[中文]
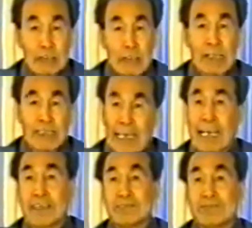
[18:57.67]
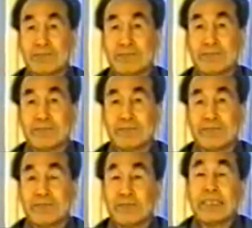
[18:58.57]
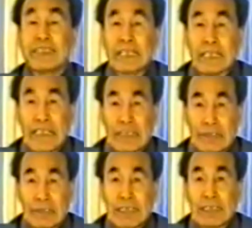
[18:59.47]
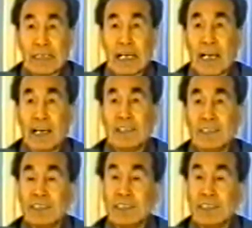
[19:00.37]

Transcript: 把这种状态。你体